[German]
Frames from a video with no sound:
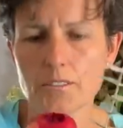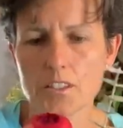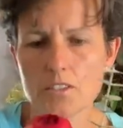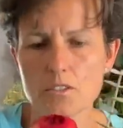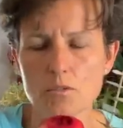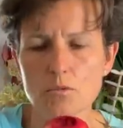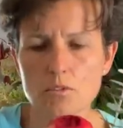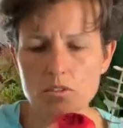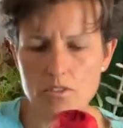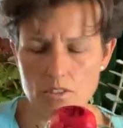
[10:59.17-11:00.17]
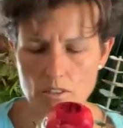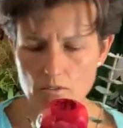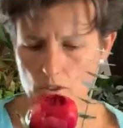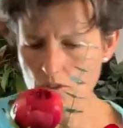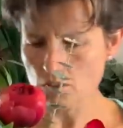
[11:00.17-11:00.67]
dass sie gut
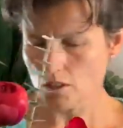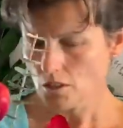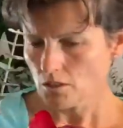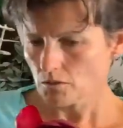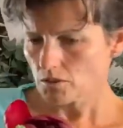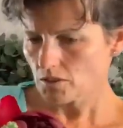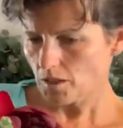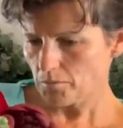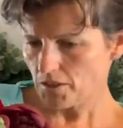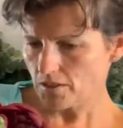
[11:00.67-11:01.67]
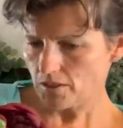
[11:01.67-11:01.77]
gesehen wird. Und ich habe jetzt